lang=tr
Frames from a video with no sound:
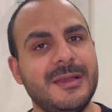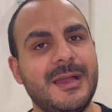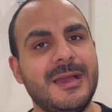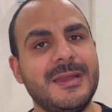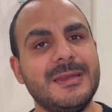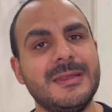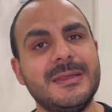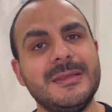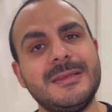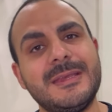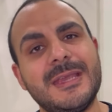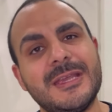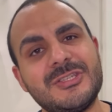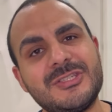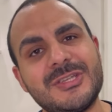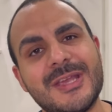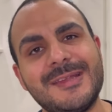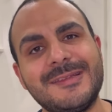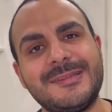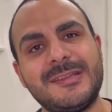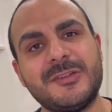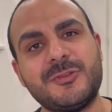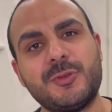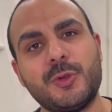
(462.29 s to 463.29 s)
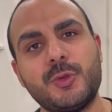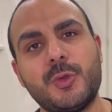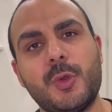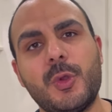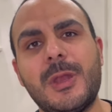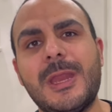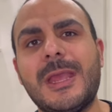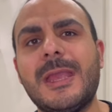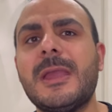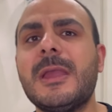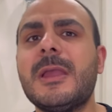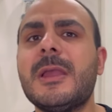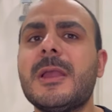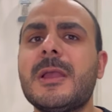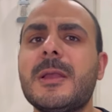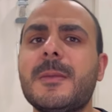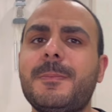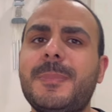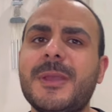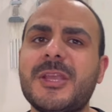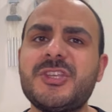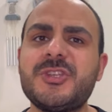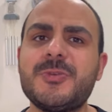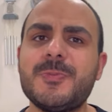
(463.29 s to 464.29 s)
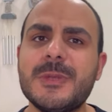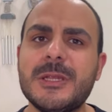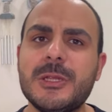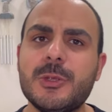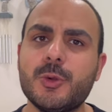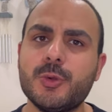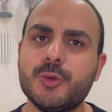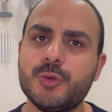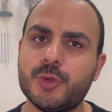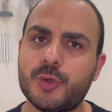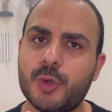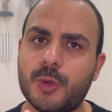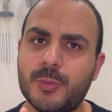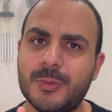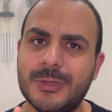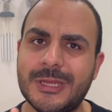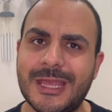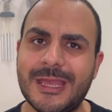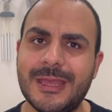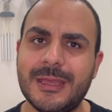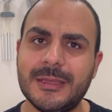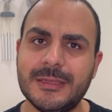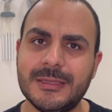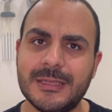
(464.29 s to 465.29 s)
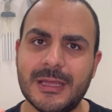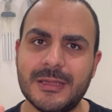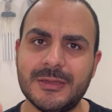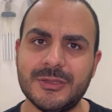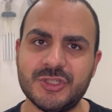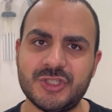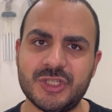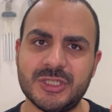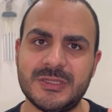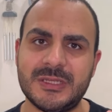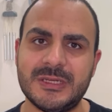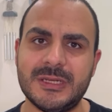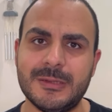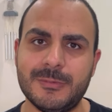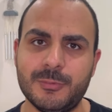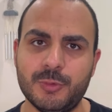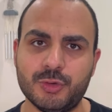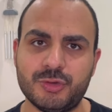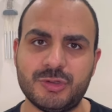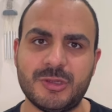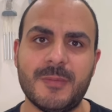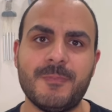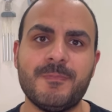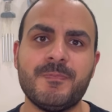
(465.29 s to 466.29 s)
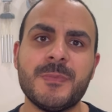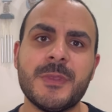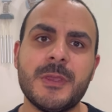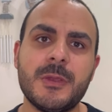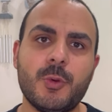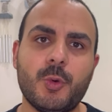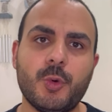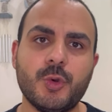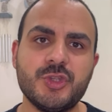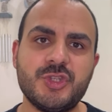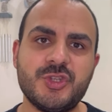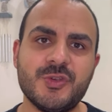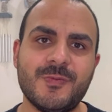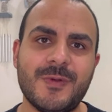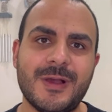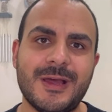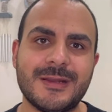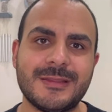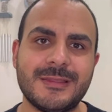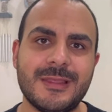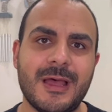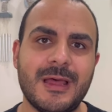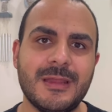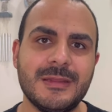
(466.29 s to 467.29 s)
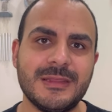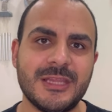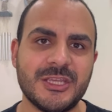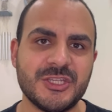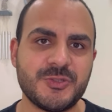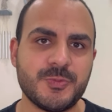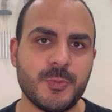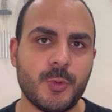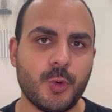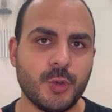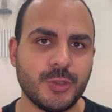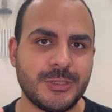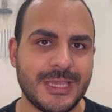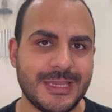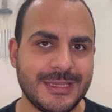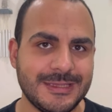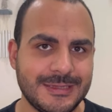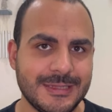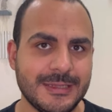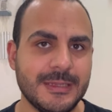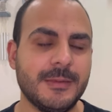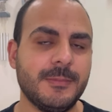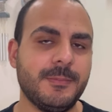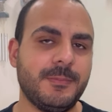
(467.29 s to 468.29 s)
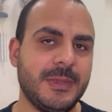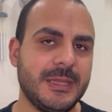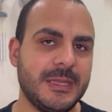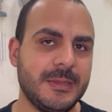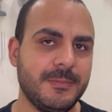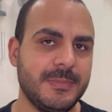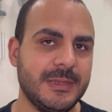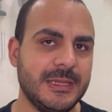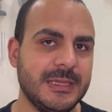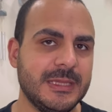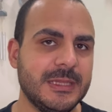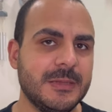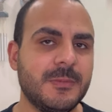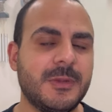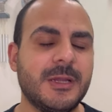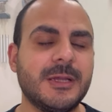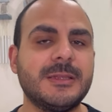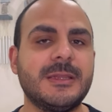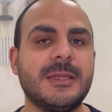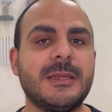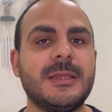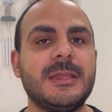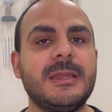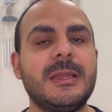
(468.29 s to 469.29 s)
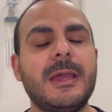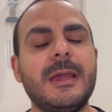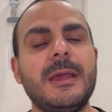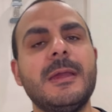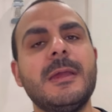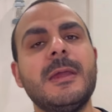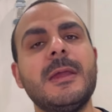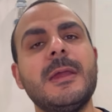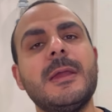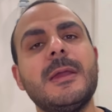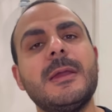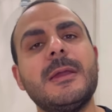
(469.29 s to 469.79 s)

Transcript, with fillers: Hani geçen sezon öyle 5 milyon euro mu ne yanlış hatırlamıyorsam o civarda anlaşma okeydi benim bildiğim kadarıyla.